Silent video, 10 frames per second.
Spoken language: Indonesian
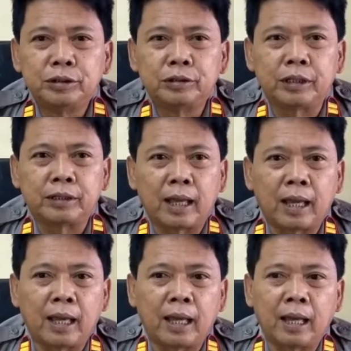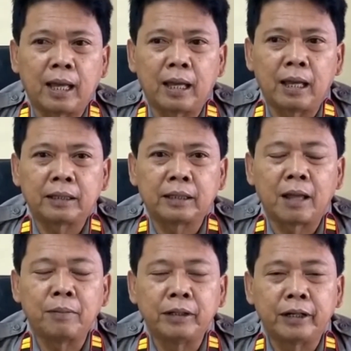itu kita
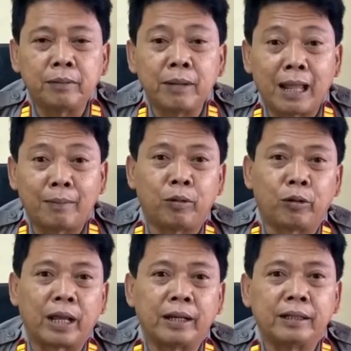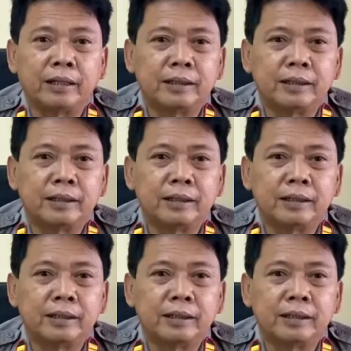telah menerima laporan